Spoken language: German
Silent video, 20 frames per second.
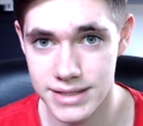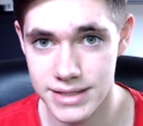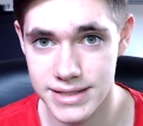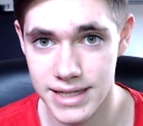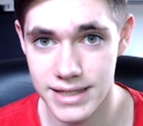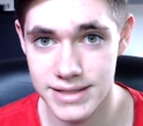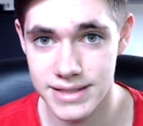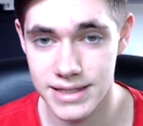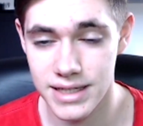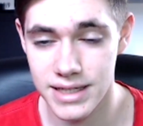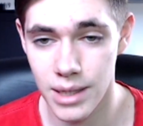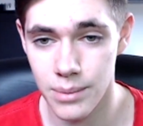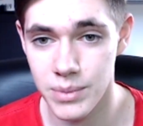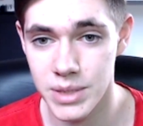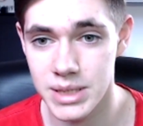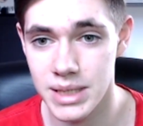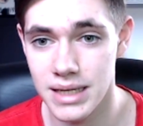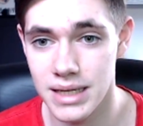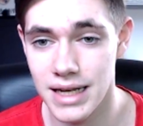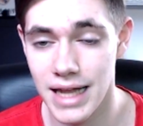Das heißt, ich habe
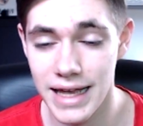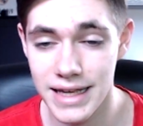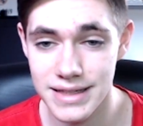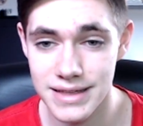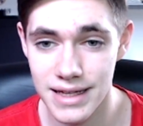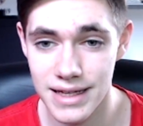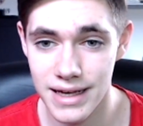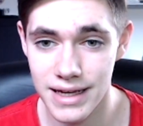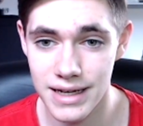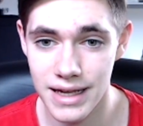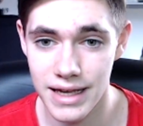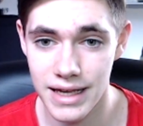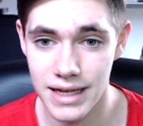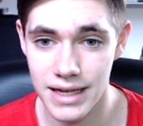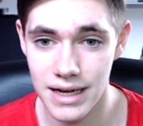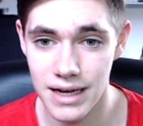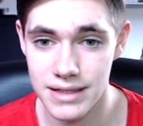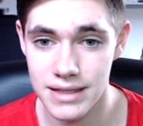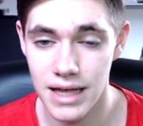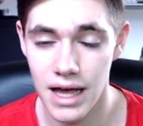mit den leichteren
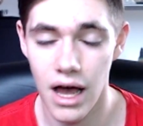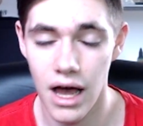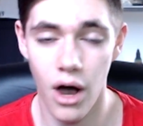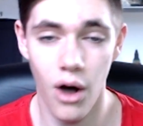Reglern